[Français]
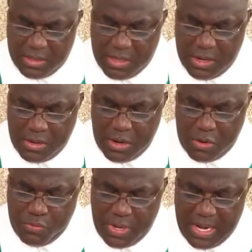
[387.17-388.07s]
Il ne
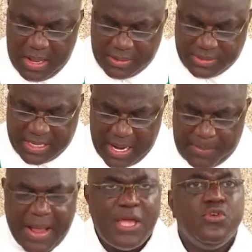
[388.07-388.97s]
lui lancera
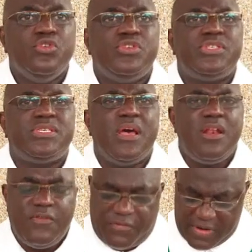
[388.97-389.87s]
pas une
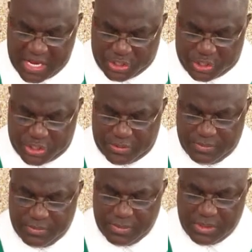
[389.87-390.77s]
seule flèche.
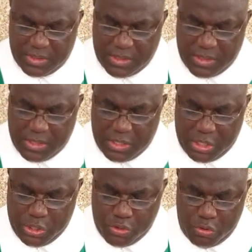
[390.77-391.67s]

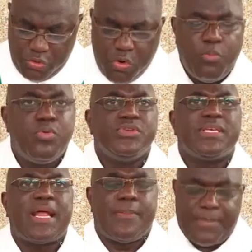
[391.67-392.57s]
Il ne lui
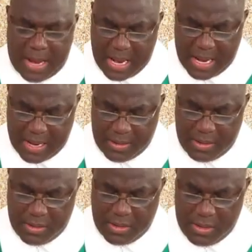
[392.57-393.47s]
opposera
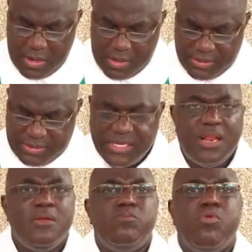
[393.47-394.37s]
pas un
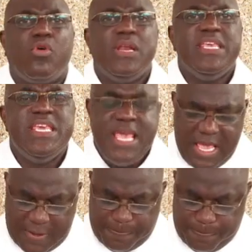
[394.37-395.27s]
seul
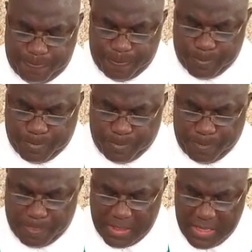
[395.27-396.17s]
bouclier.
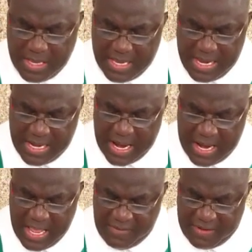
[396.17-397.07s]
Il
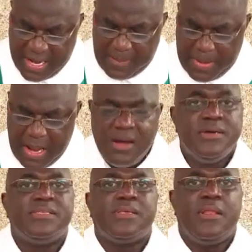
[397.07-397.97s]
n'enlèvera pas
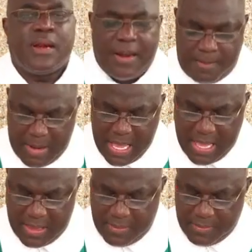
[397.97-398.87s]
un seul
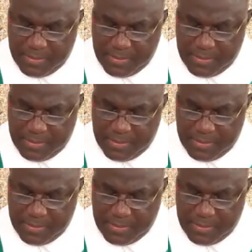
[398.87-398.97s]
remblai.